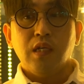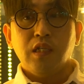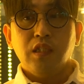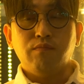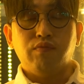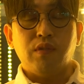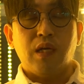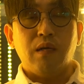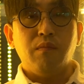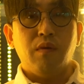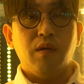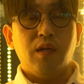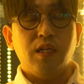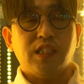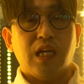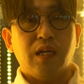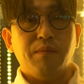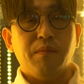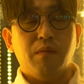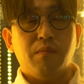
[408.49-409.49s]
이 무양벌레
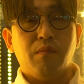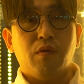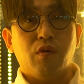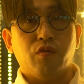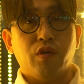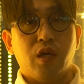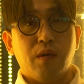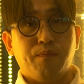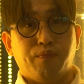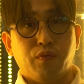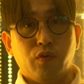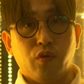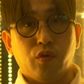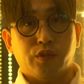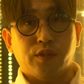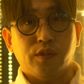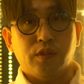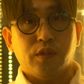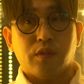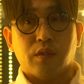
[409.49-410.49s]
샤먼버그의
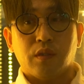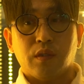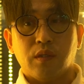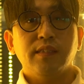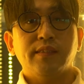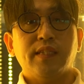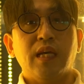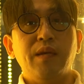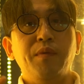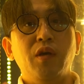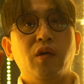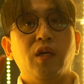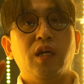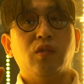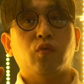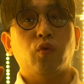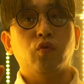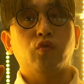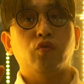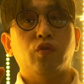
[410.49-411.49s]
플롯은 세 명의
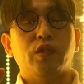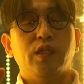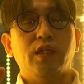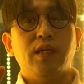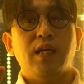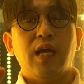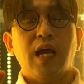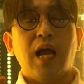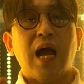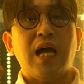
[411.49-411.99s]
도둑이